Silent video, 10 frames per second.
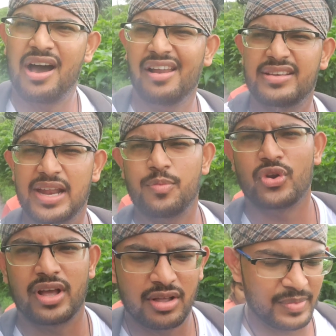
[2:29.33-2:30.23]
हालत खराब
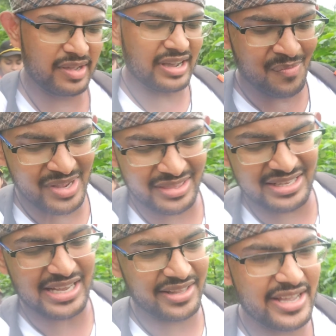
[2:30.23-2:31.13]
हो रहा मतलब गर्मी
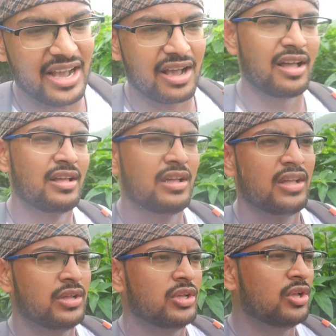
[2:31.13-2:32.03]
इतना ज़्यादा है यहाँ का
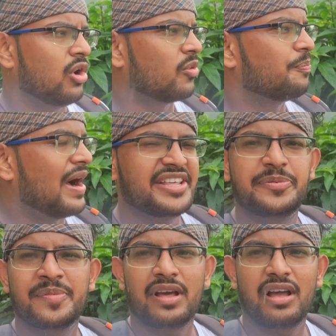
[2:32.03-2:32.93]
और
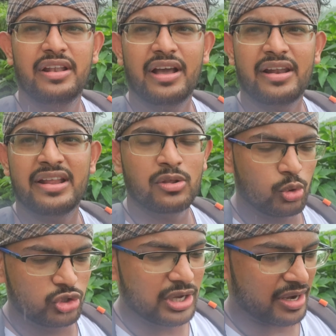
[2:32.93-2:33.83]
बारिश भी मतलब हल्का रहा लेकिन
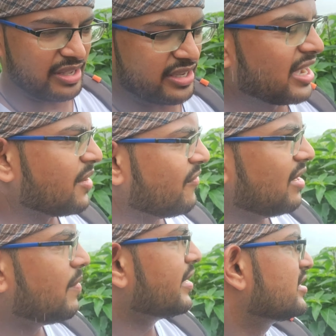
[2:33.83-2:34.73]
कुछ गर, ऐसे गर्म
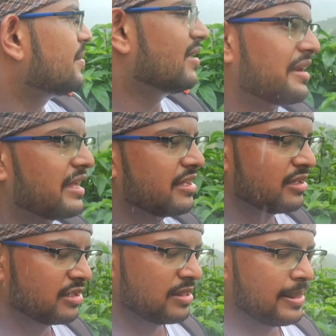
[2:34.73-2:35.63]
वाला बारिश टाइप लग
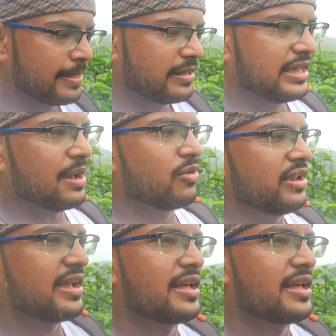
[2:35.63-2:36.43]
रहा क्या बोलने